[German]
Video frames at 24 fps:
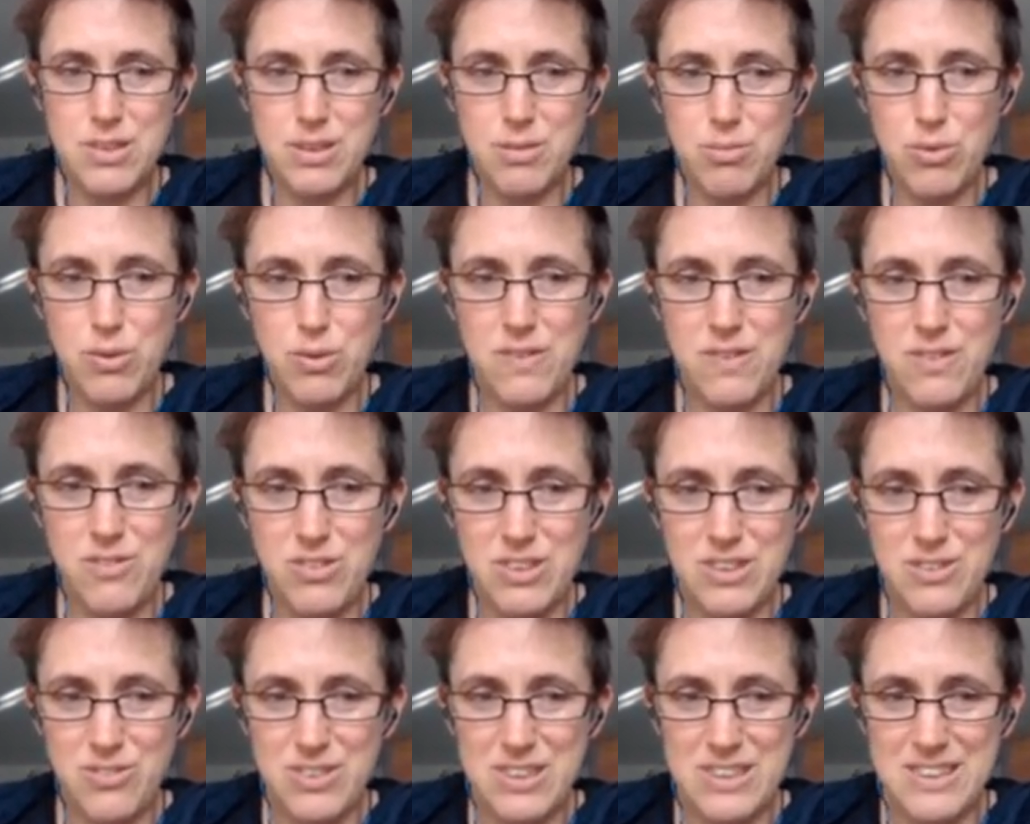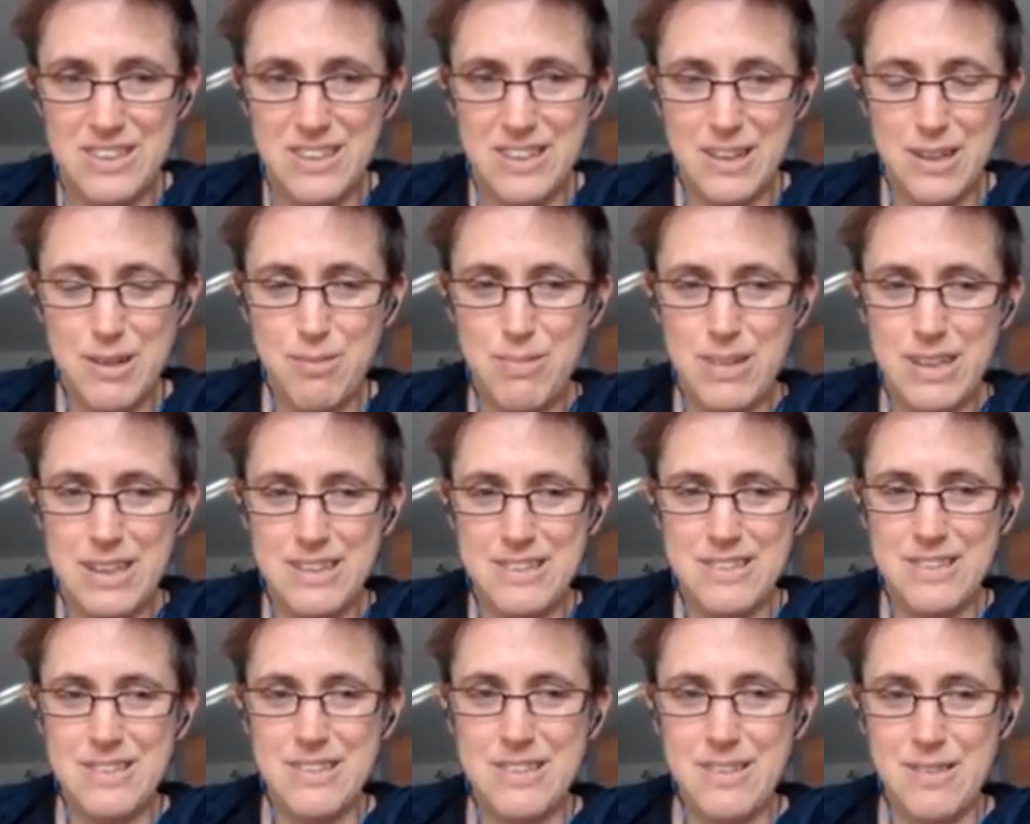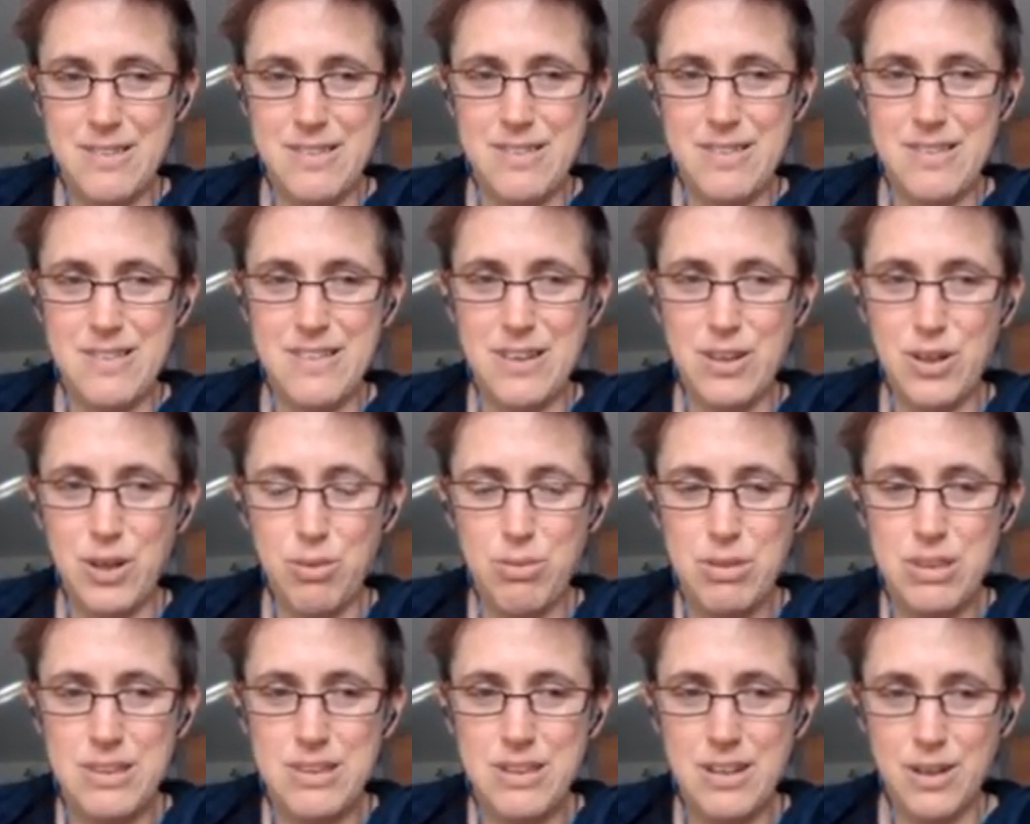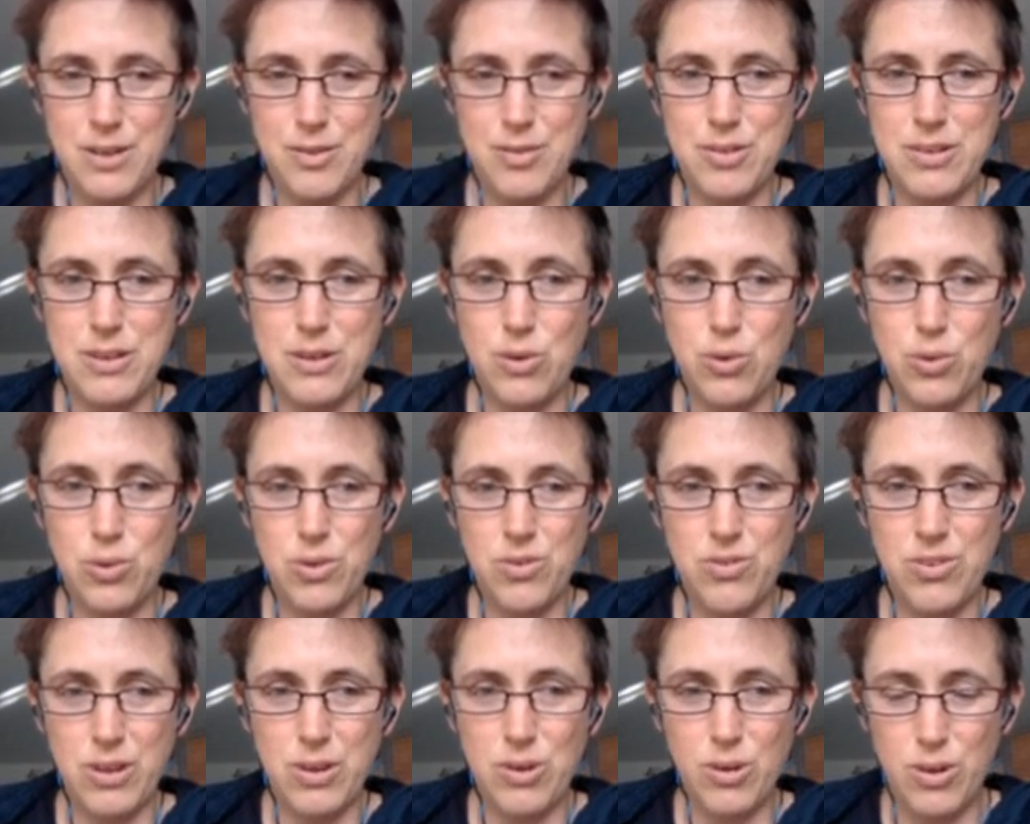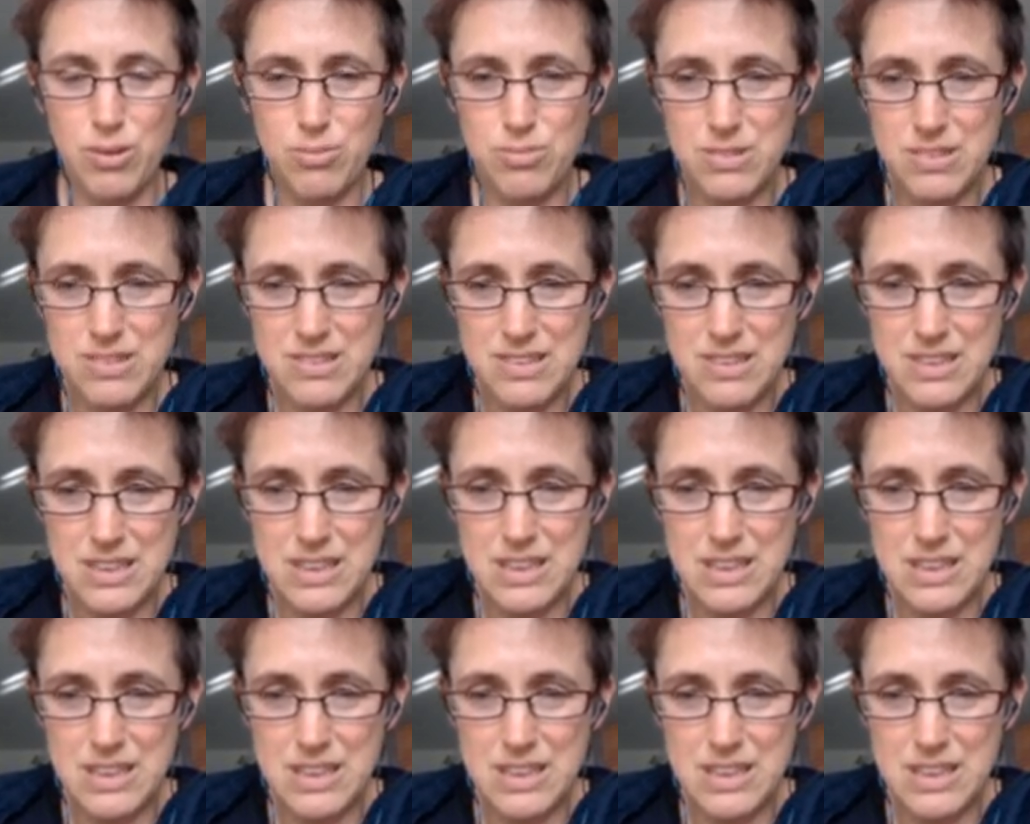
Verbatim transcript: Da müssen wir wieder arbeiten, dass es auch wieder auf die Kurve kommt.